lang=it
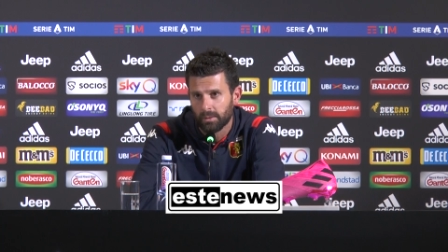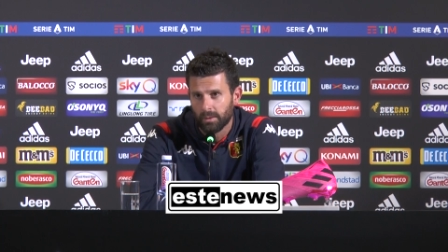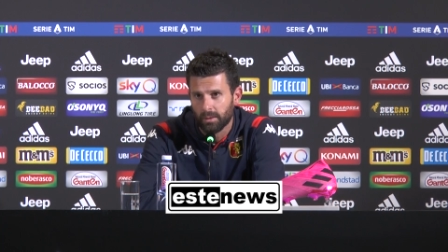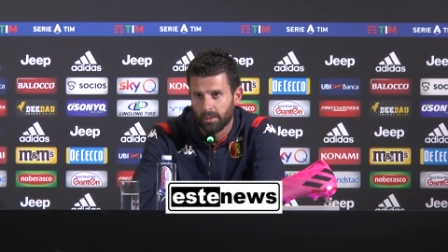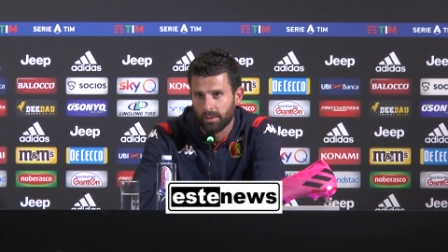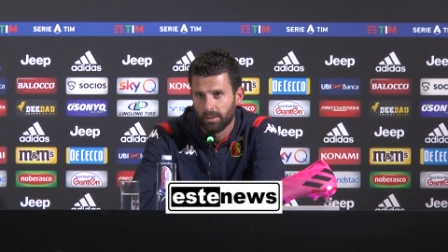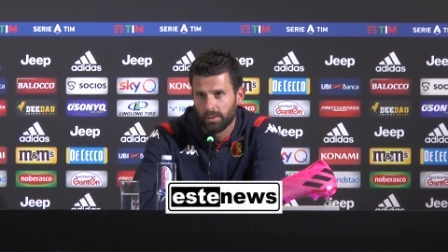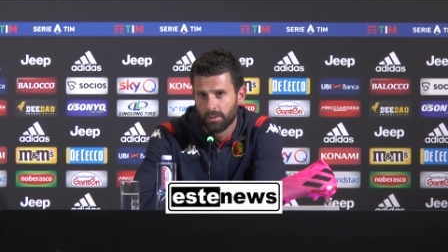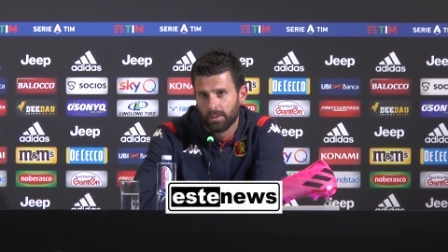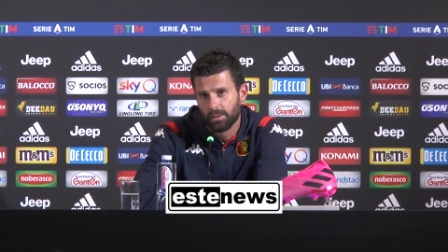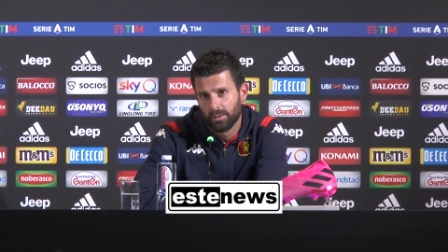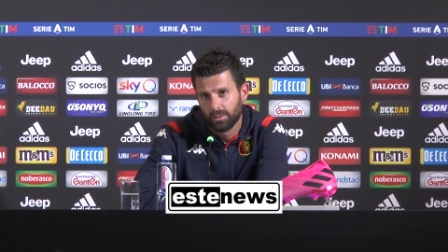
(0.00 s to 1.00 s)

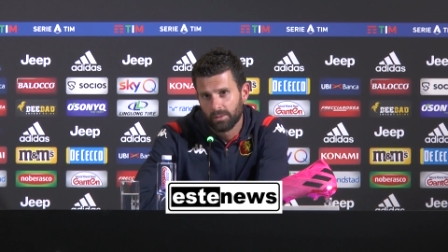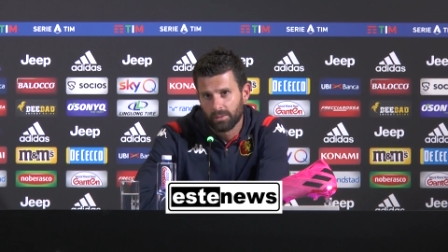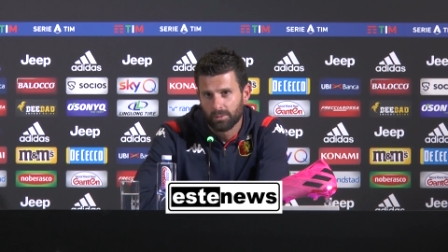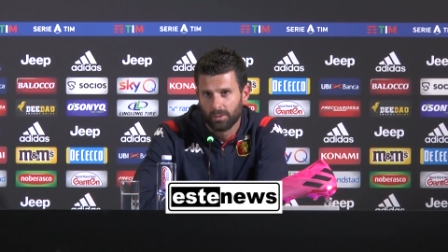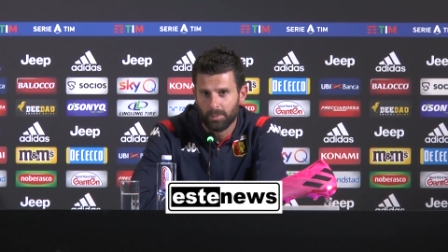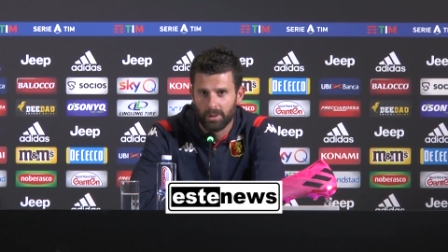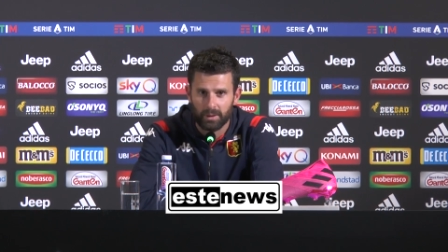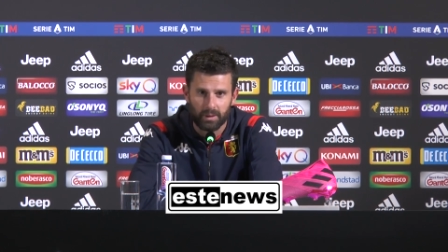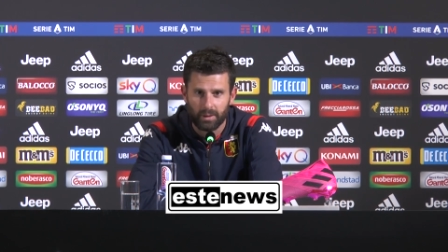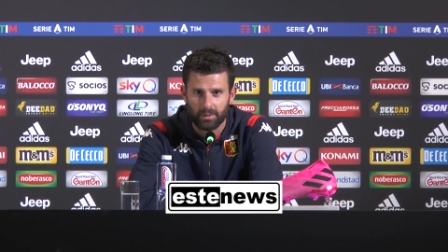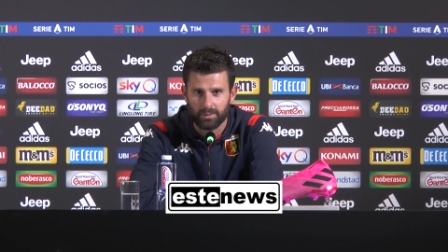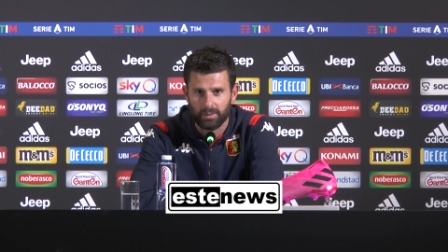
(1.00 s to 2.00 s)
eh,
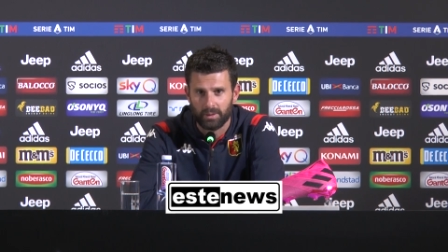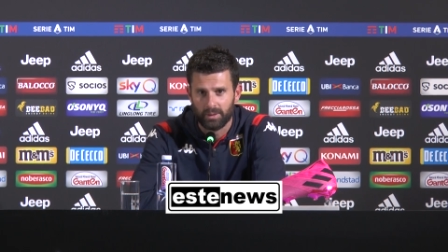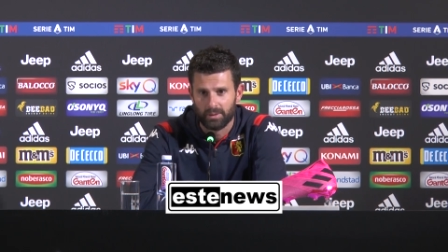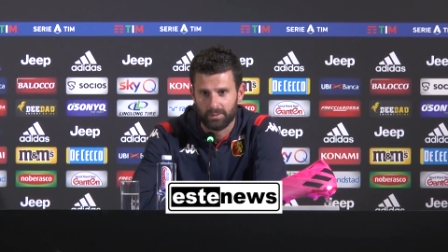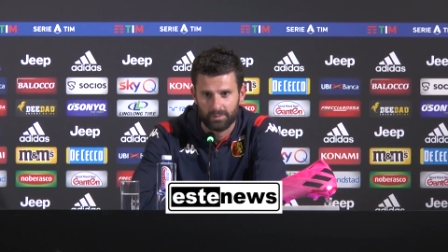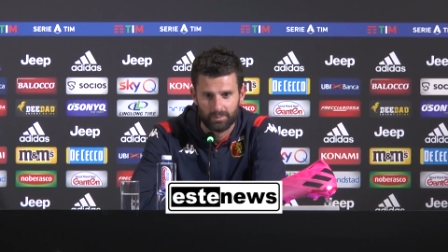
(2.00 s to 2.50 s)
sicuramente è una,